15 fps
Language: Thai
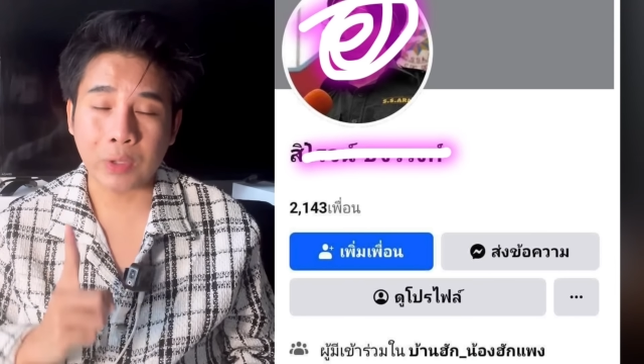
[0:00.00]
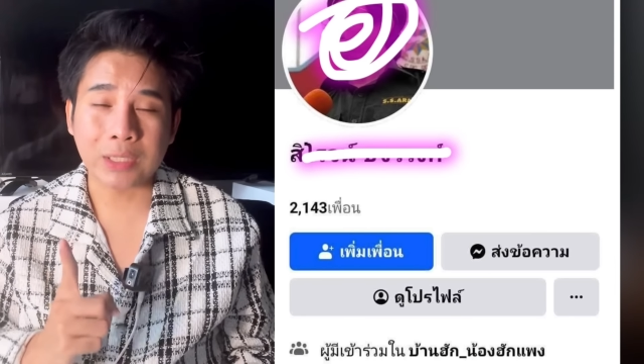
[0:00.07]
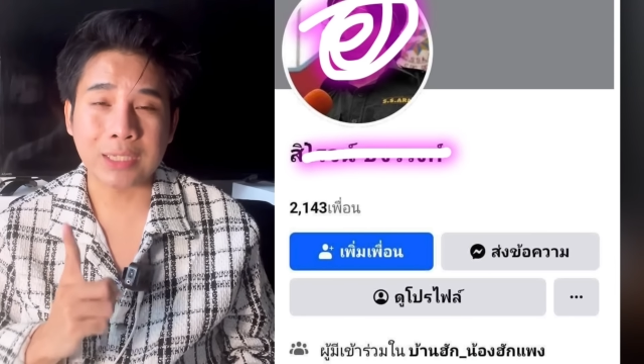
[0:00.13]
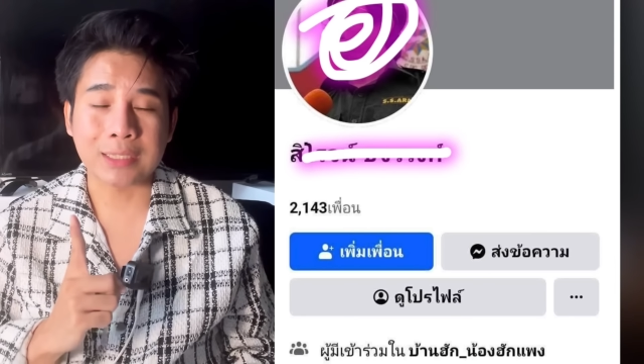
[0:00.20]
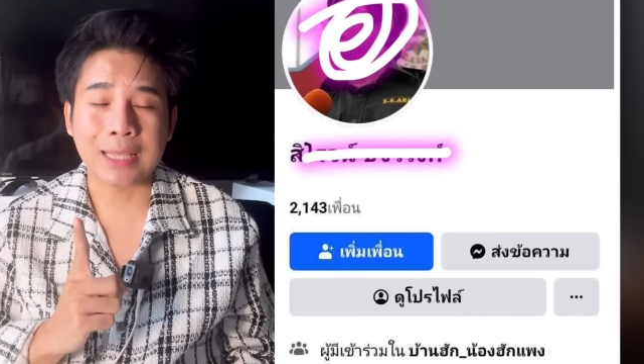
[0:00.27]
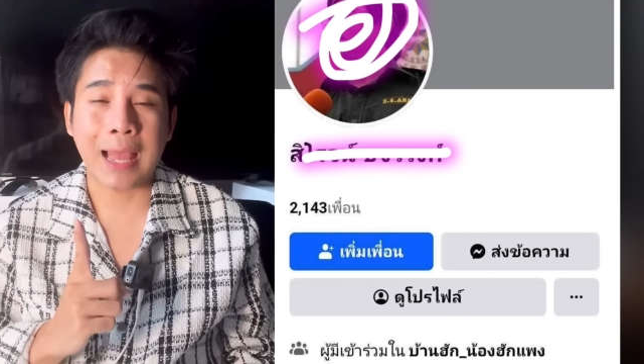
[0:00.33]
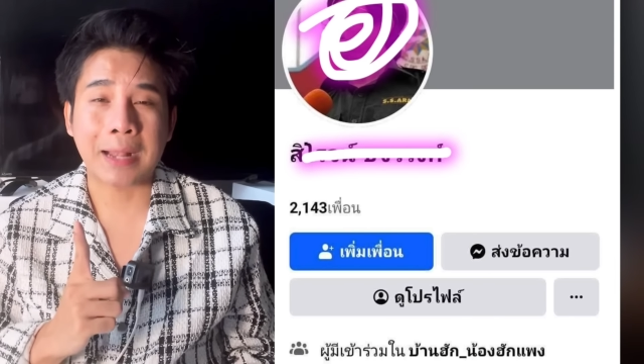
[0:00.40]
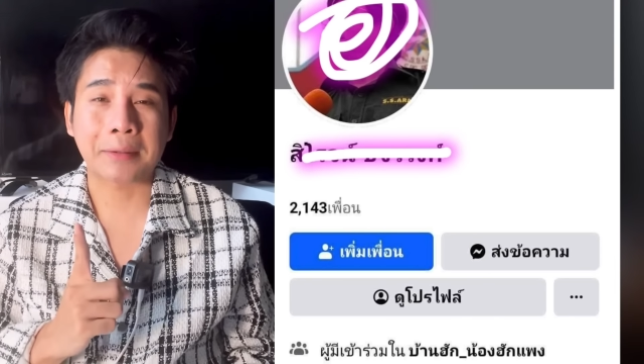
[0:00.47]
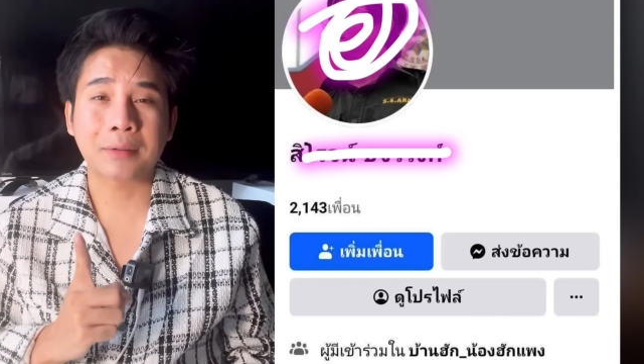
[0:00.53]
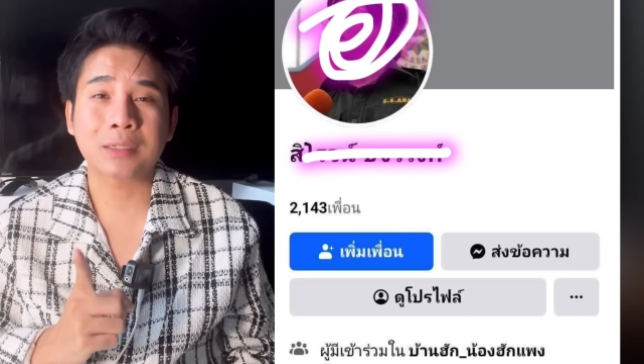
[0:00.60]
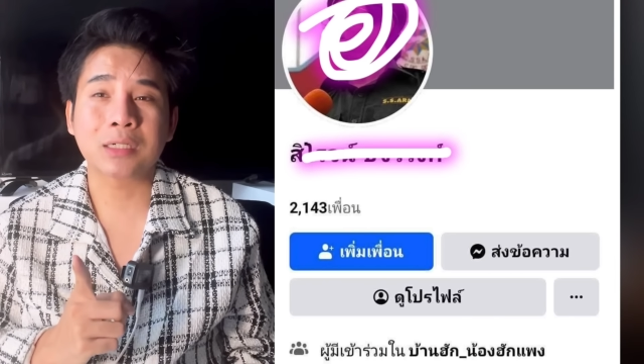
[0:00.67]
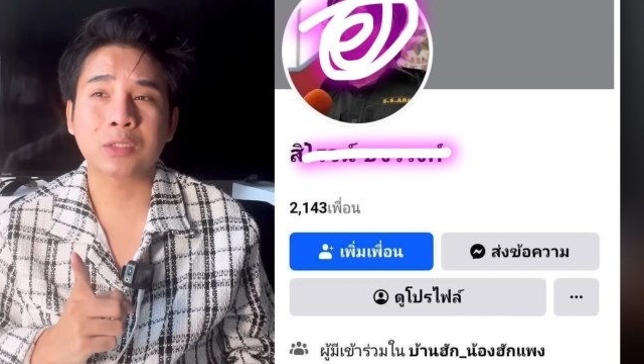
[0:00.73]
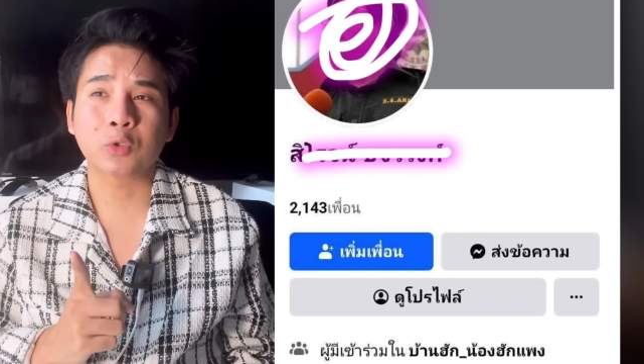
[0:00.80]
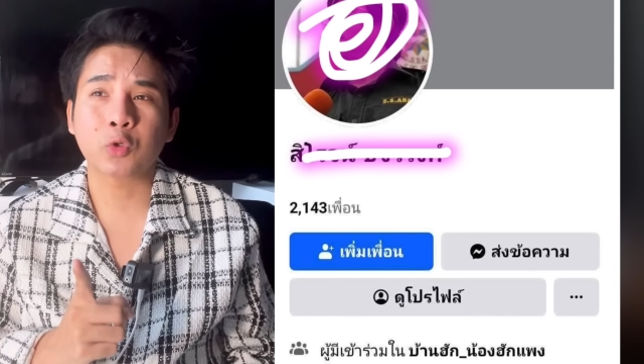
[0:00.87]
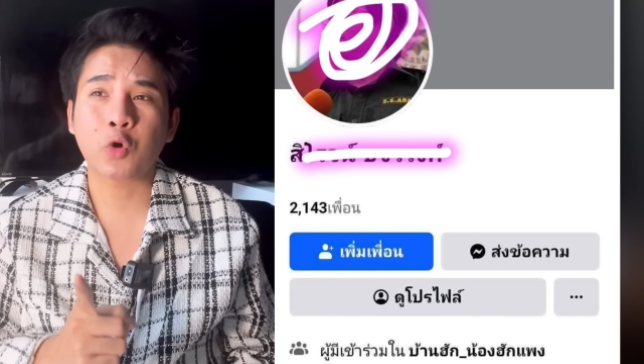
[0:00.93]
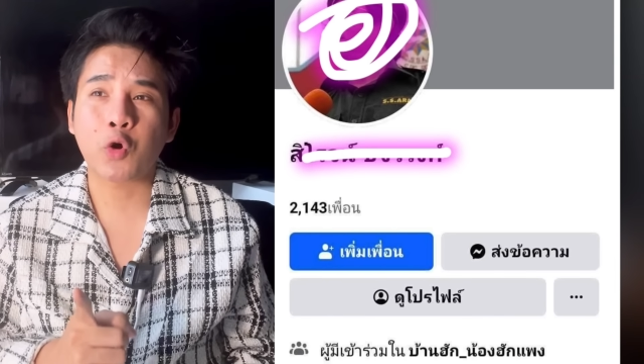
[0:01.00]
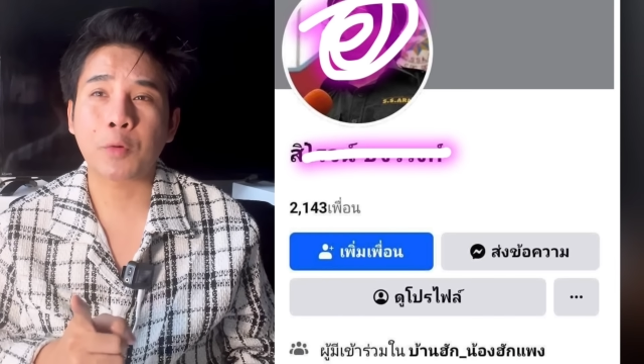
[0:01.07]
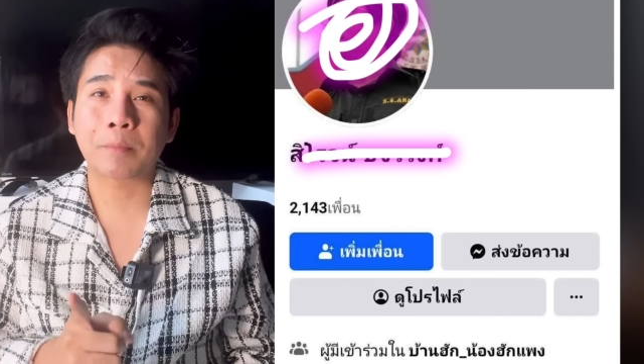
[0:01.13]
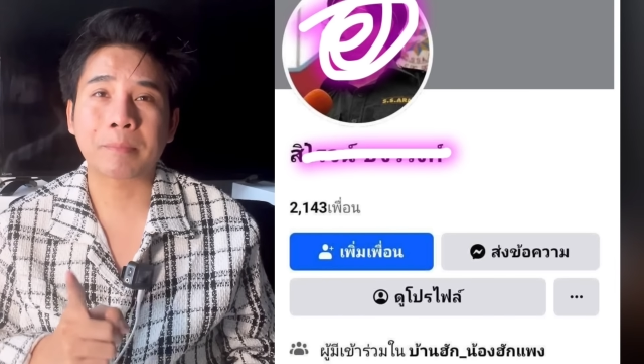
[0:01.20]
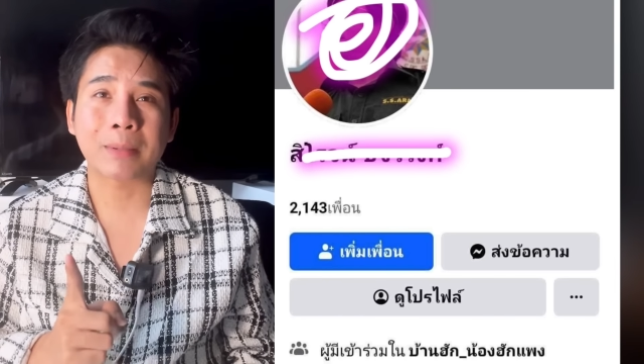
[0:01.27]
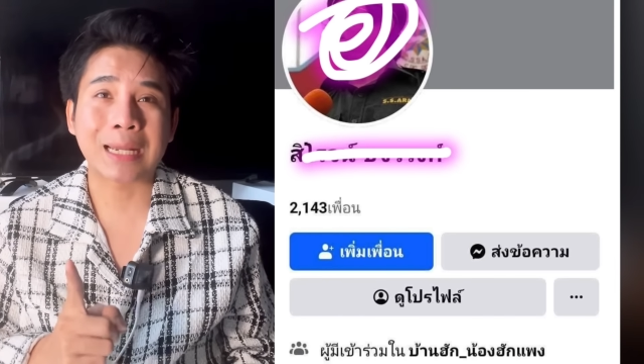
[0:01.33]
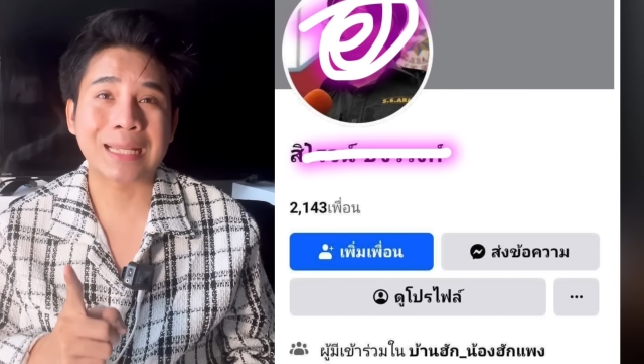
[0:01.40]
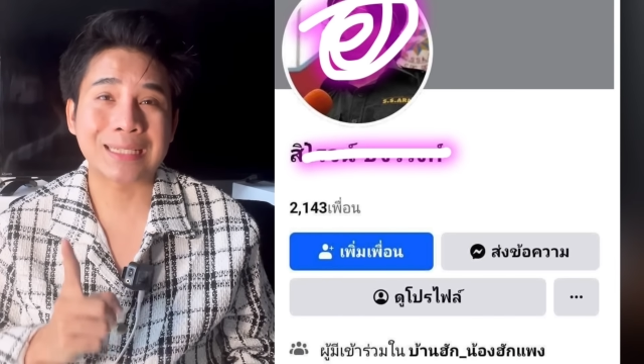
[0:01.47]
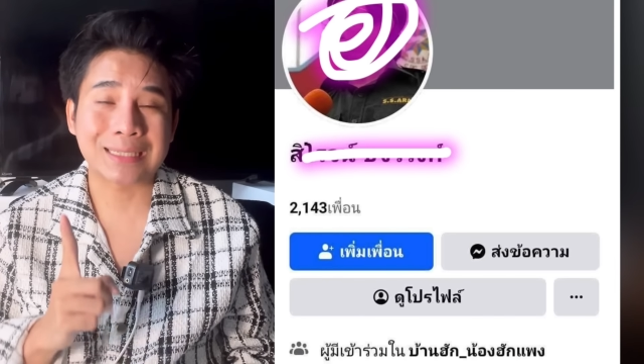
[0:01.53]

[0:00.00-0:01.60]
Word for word: วิธีทางก็คือทุกคนไป